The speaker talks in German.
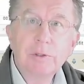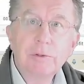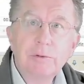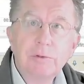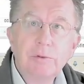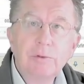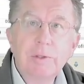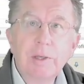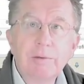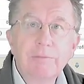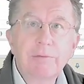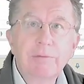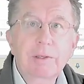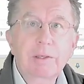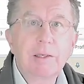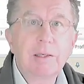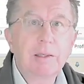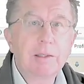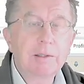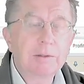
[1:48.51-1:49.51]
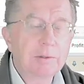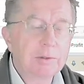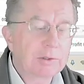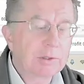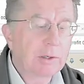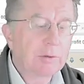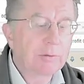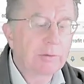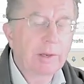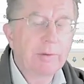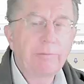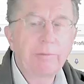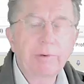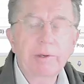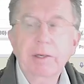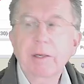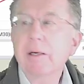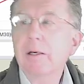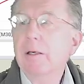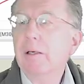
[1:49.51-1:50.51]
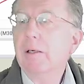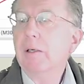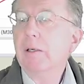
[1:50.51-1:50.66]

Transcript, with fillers: Südafrika, also South Africa.